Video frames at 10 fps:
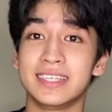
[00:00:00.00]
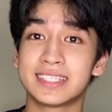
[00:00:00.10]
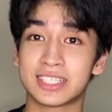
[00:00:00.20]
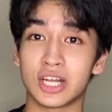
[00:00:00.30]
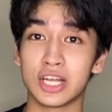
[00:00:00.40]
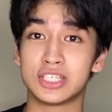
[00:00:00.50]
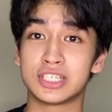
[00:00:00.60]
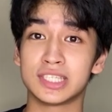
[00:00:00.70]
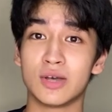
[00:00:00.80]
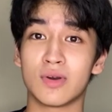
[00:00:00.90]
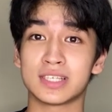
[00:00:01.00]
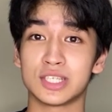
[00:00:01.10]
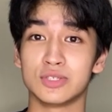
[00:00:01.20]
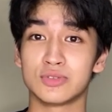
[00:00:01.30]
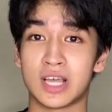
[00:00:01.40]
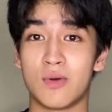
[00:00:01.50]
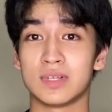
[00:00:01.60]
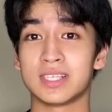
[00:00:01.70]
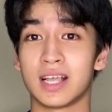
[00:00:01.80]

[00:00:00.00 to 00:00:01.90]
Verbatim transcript: Discharge daw kasi yung tawag sa